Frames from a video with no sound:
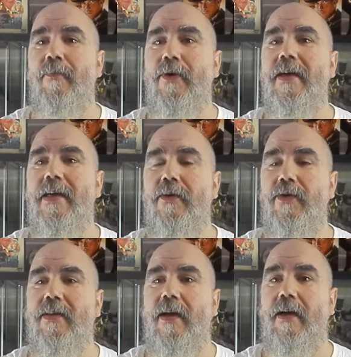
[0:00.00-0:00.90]
pues o
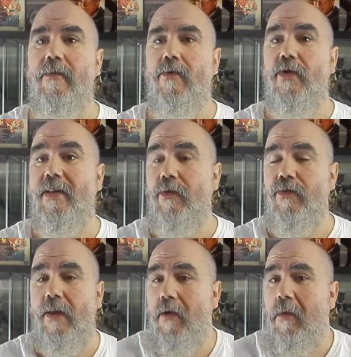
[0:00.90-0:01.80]
está, está
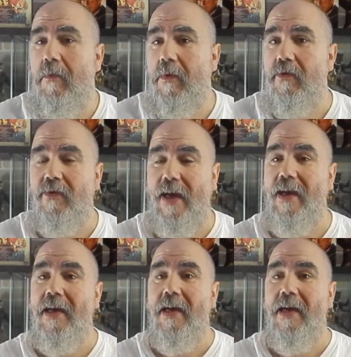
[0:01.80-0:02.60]
gustando, a mí me gusta,